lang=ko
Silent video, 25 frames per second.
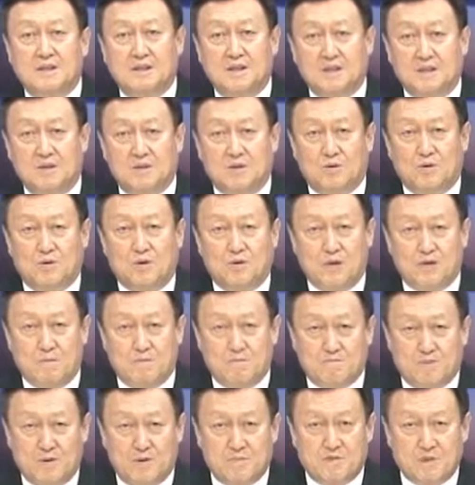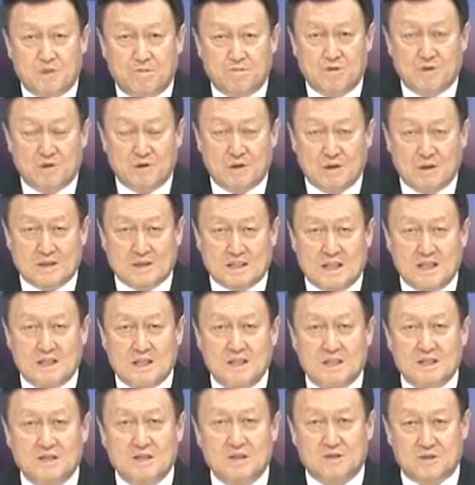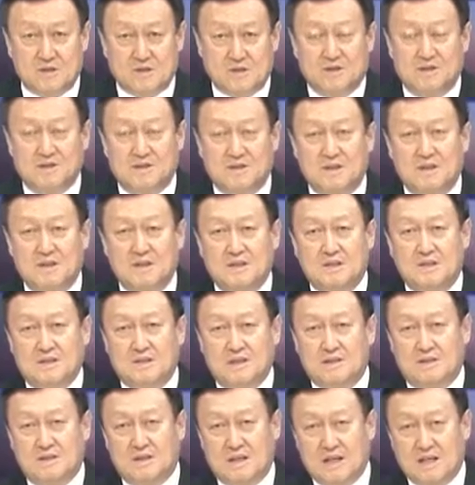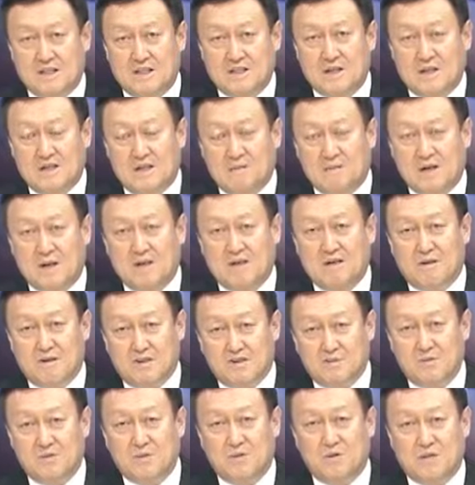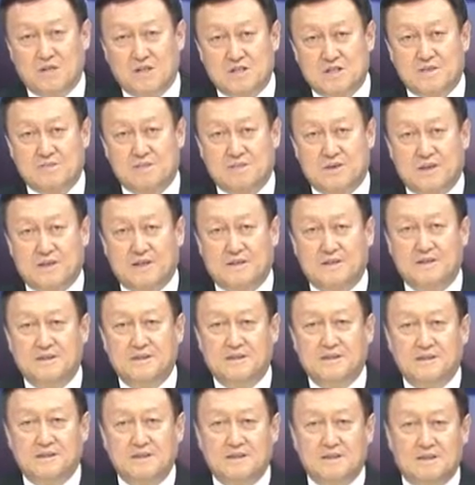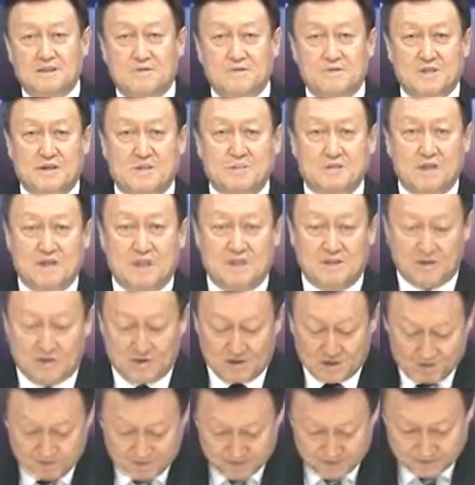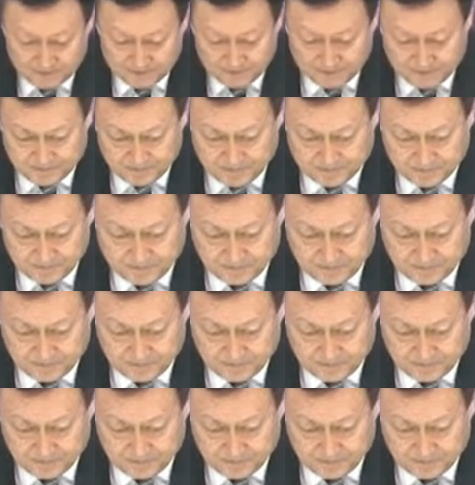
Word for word: 그 노인법 전문가와 상의하셔서 그 대책을 마련하시면 좋겠습니다. 감사합니다. 안녕히 계십시오.